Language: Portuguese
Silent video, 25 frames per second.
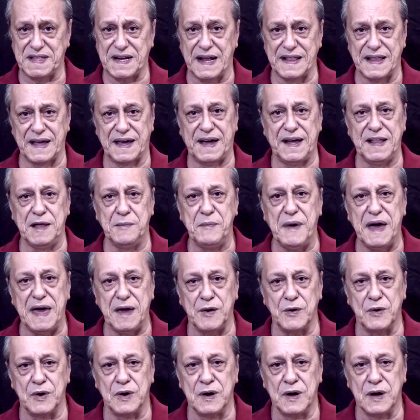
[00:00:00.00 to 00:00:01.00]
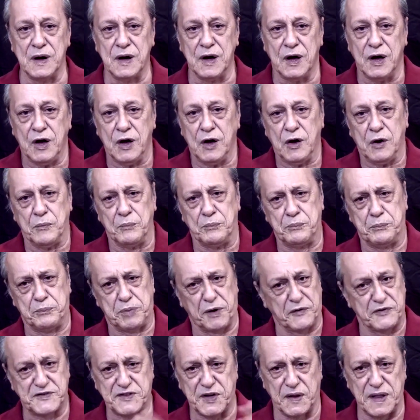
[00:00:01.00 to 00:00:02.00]
entrar naquele meio.
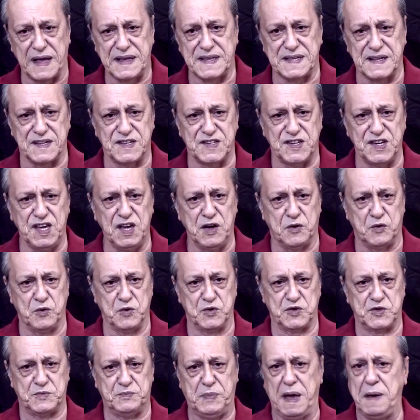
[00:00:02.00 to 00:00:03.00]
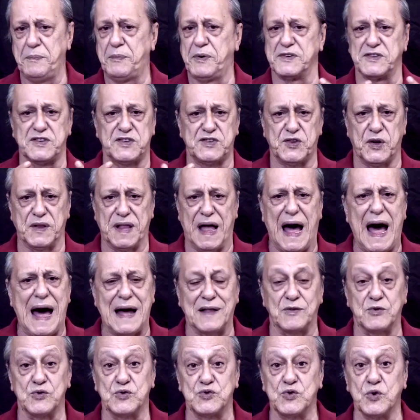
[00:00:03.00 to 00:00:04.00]
Profissionais antigos, bem
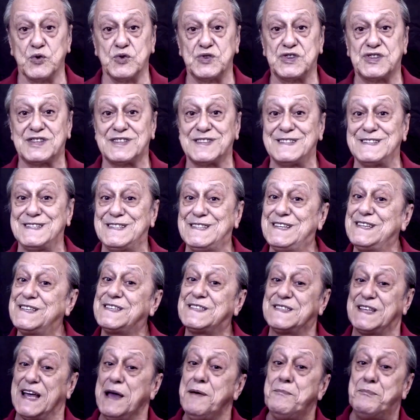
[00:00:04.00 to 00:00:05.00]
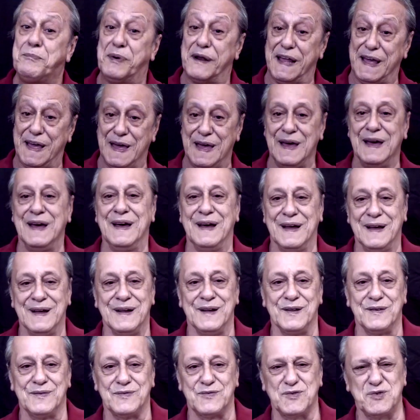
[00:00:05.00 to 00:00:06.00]
posicionados, os de sempre,
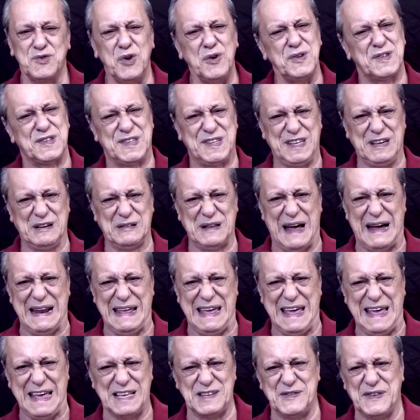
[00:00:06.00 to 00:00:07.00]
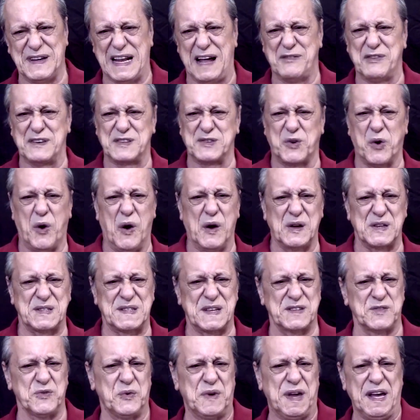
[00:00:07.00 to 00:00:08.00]
Torcia o nariz, virava as
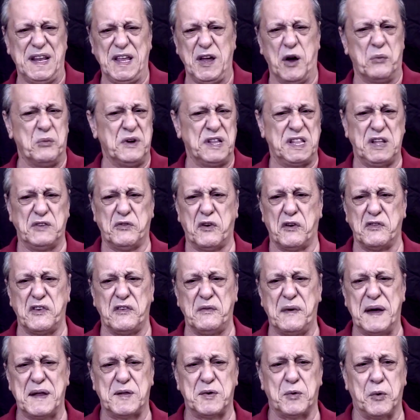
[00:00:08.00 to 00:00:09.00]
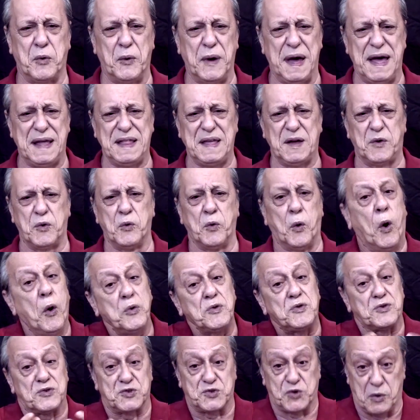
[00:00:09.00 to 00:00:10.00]
costas, não queria muito envolvimento com ele e com
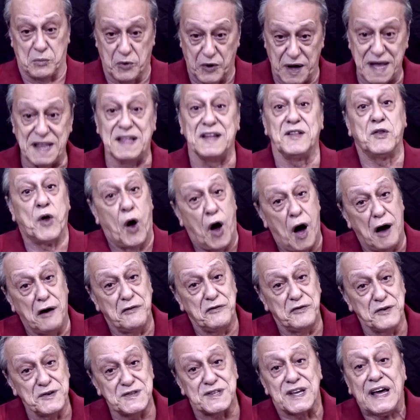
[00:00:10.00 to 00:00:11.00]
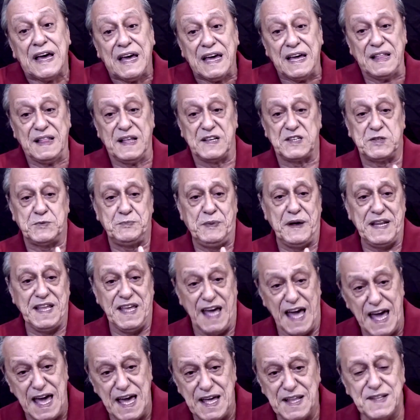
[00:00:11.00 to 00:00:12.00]
outros como ele, novos,
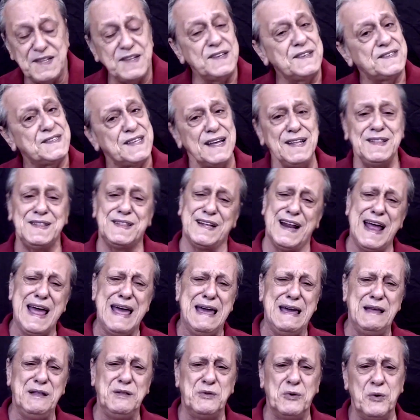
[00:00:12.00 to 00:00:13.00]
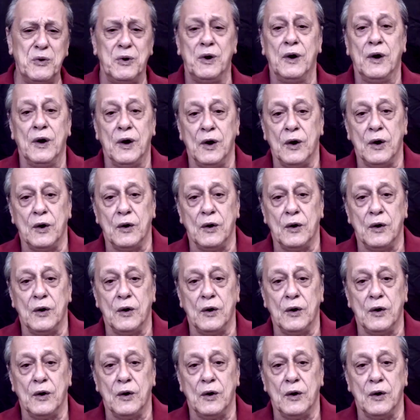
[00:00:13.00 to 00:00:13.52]
inexperientes, sem treino.